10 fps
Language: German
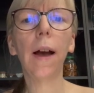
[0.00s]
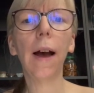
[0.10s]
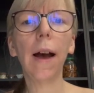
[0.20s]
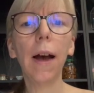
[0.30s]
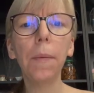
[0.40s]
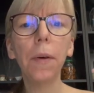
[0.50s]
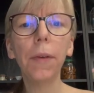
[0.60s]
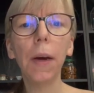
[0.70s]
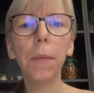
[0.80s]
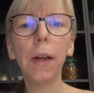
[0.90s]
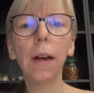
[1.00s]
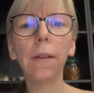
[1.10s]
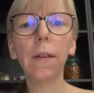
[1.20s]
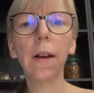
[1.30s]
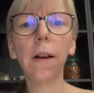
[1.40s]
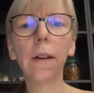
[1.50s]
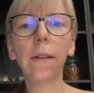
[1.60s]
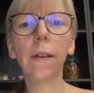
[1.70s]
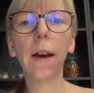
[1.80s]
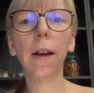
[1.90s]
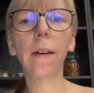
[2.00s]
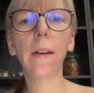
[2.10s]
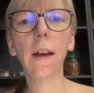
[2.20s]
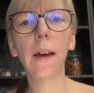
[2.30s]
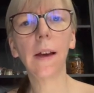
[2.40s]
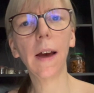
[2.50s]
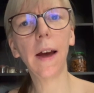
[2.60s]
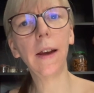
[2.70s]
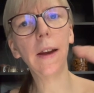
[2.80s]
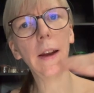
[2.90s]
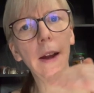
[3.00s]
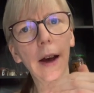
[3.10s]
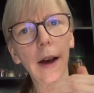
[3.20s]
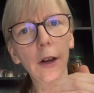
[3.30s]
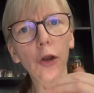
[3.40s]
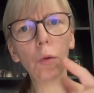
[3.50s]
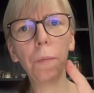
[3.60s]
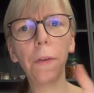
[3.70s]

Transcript: aber wir haben eine ganze lange Zeit keinen Nachschub,